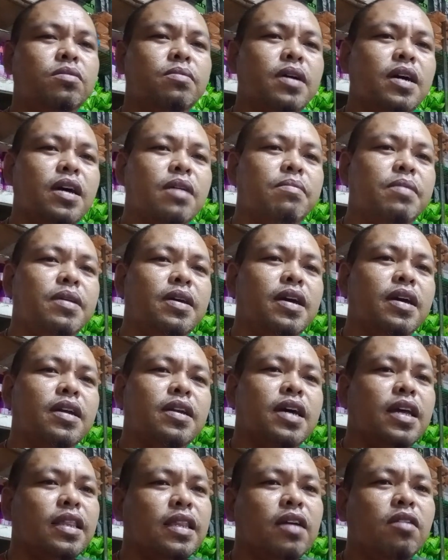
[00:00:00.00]
mga kaibigan.
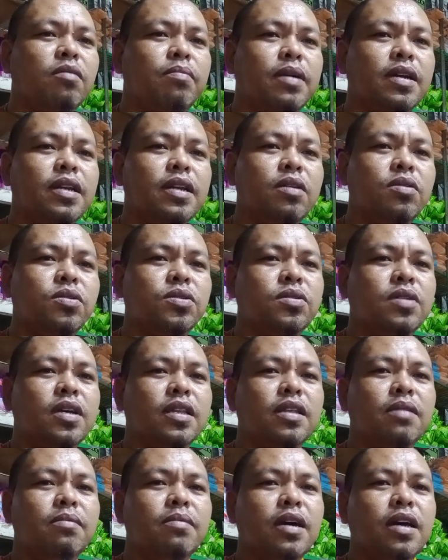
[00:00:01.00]
Kahit ano pang negosyo
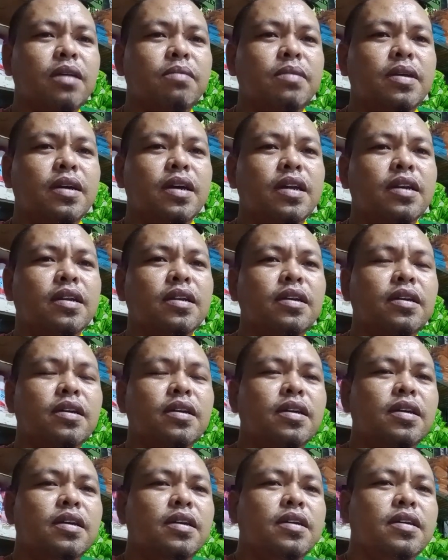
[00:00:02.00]
natin mga kaibigan.
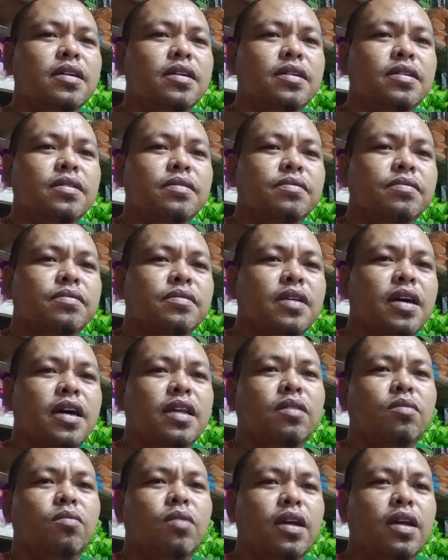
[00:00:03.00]
Kahit
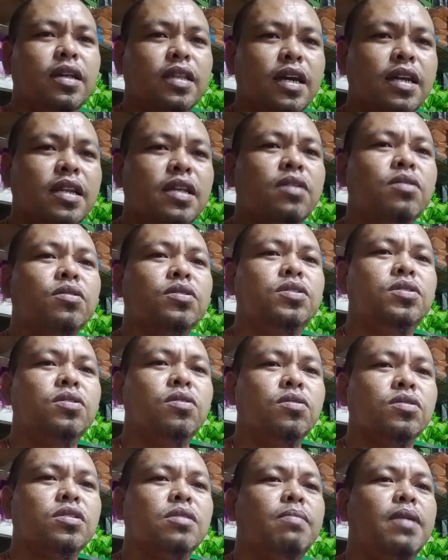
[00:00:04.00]
wala tayong
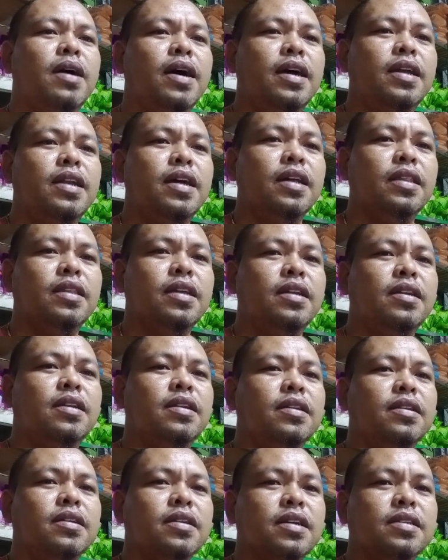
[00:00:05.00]
negosyo sa bahay natin,
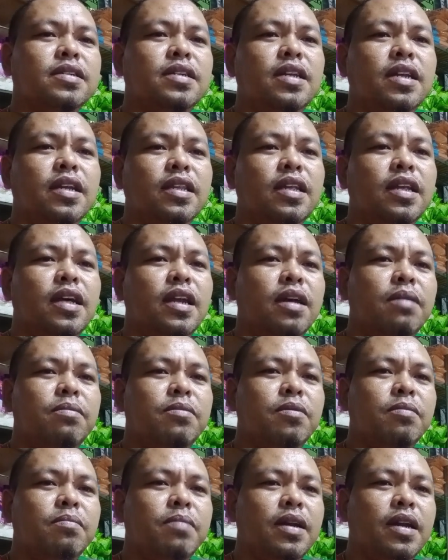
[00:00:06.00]
kasi hindi natin alam
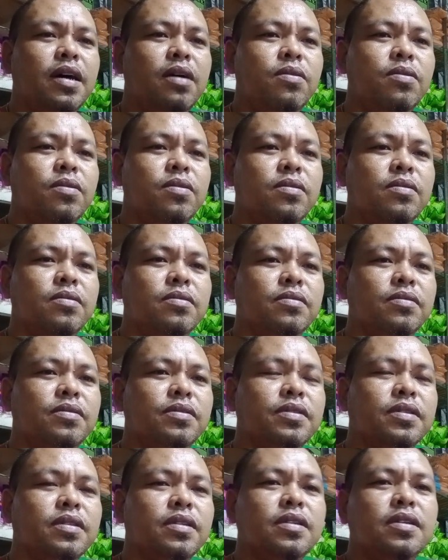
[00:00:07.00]
yung panahon
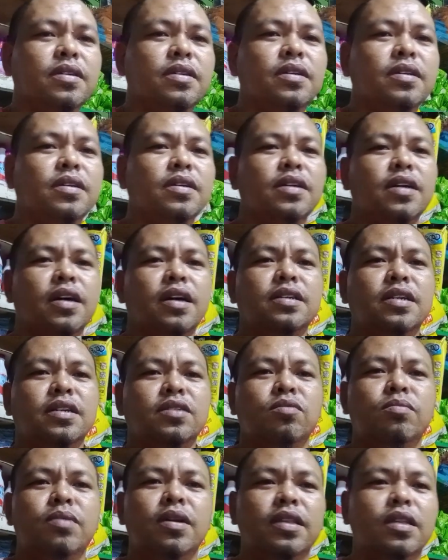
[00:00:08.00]
kasi
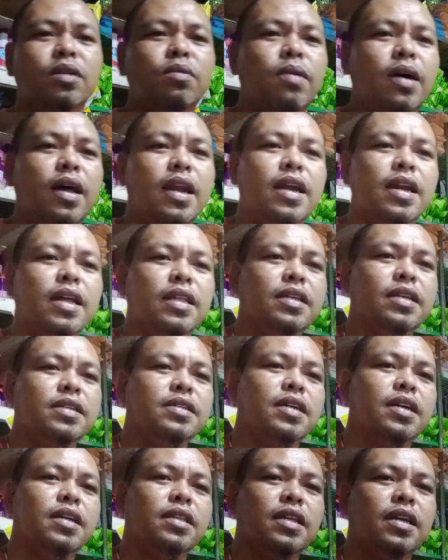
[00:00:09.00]
sobrang tiwala natin
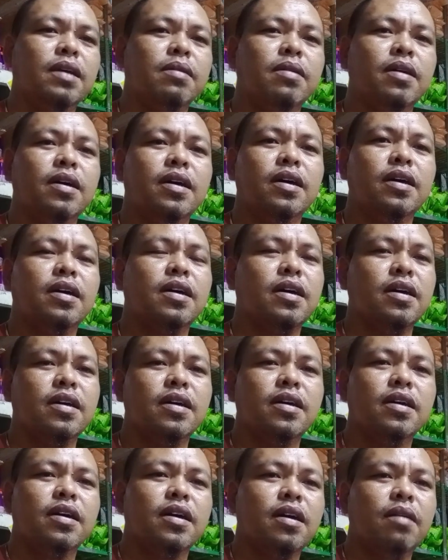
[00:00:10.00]
sa ating uh,
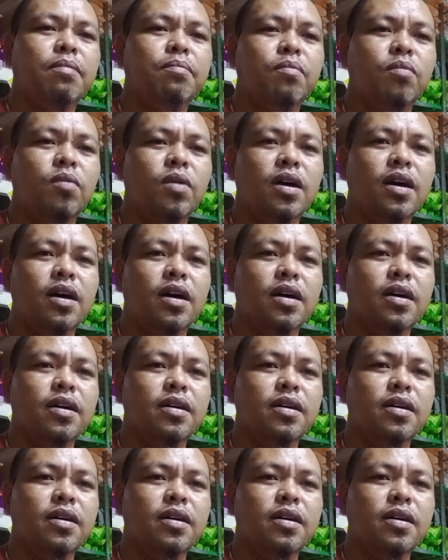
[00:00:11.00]
kapwa